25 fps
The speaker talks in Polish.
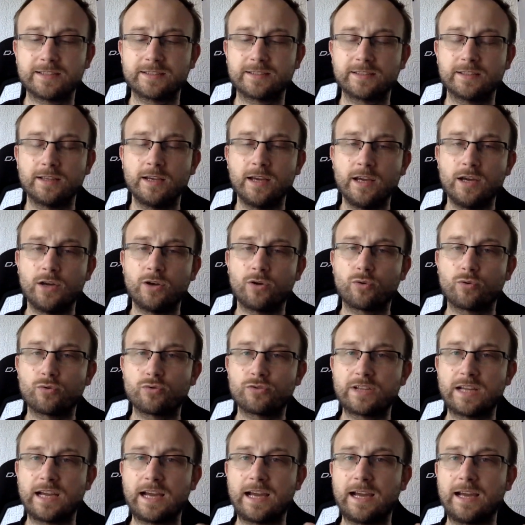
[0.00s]
Jest
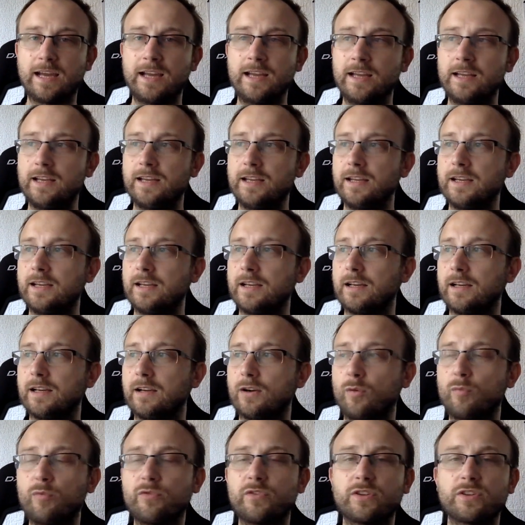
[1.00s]
różne,
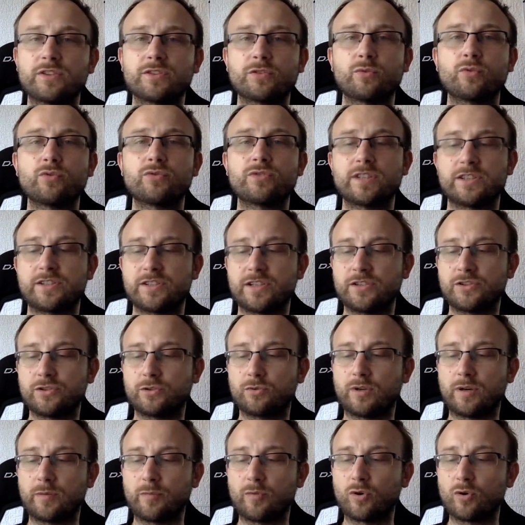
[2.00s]
e, omówione są różne
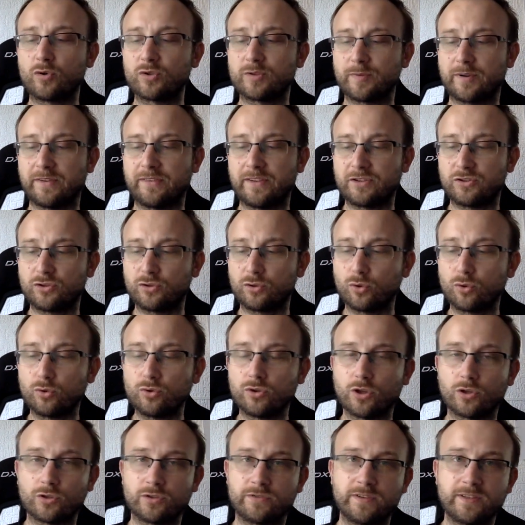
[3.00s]
rzeczy, które mogą sprawiać
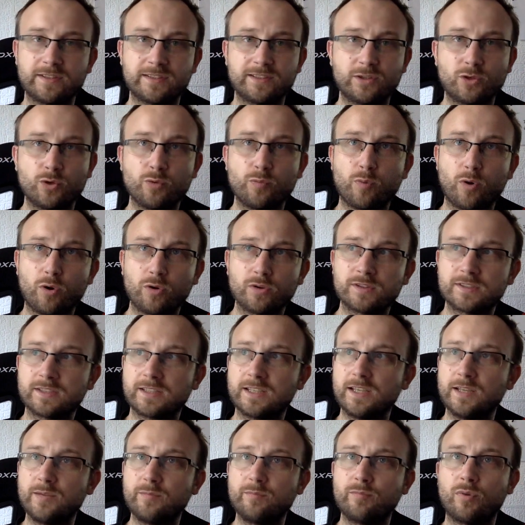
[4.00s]
trudność w języku
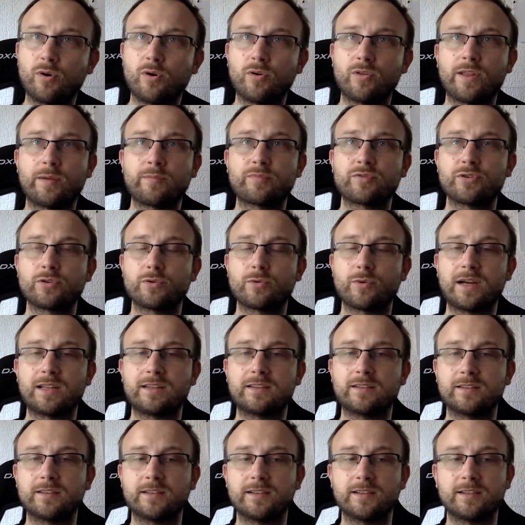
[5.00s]
polskim, bo na
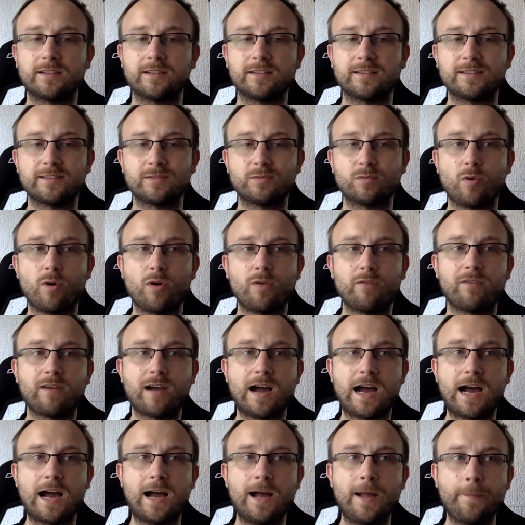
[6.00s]
przykład y,
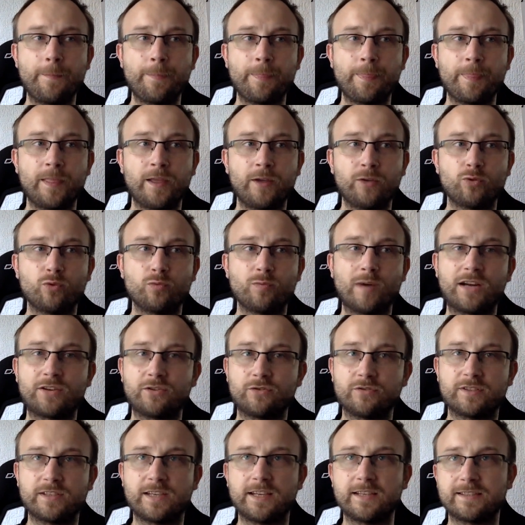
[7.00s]
słowa
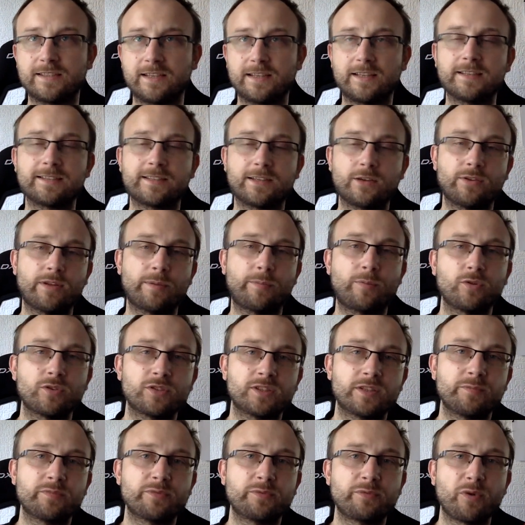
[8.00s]
tłumacząc je z angielskiego na
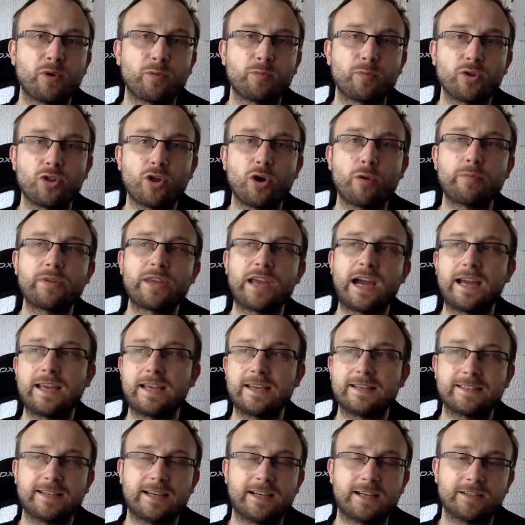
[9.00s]
polski brzmią podobnie, a
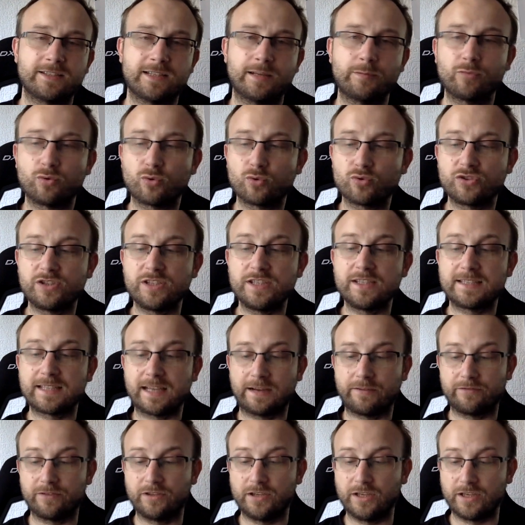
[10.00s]
jest jakaś tam
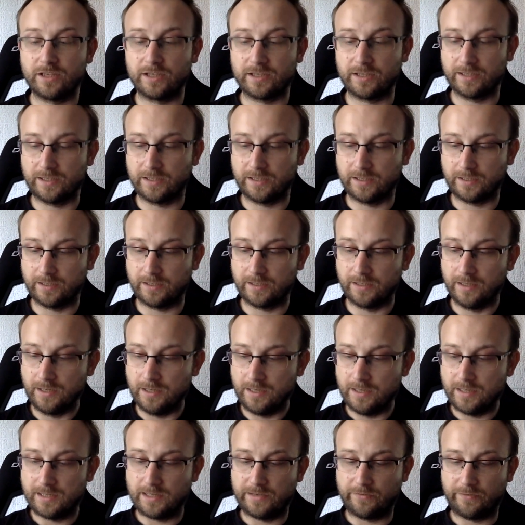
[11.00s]
różnica w nich. E,
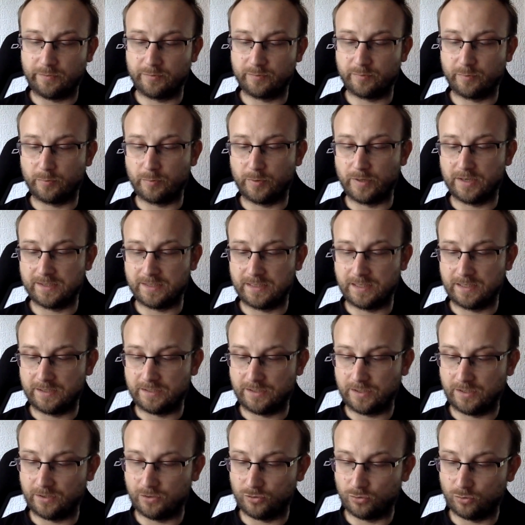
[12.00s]
nie wiem, spróbuję
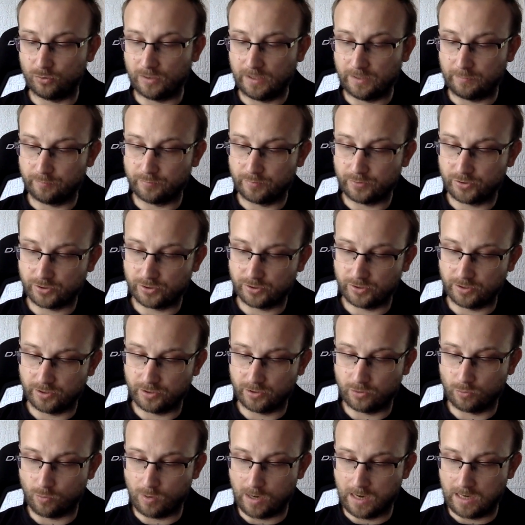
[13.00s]
znaleźć jakiś tutaj
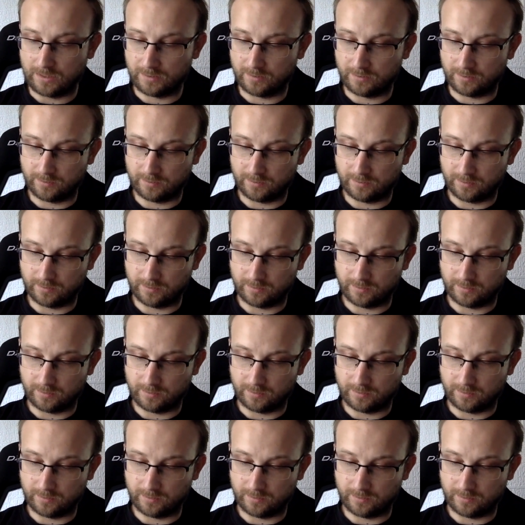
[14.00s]
przykład.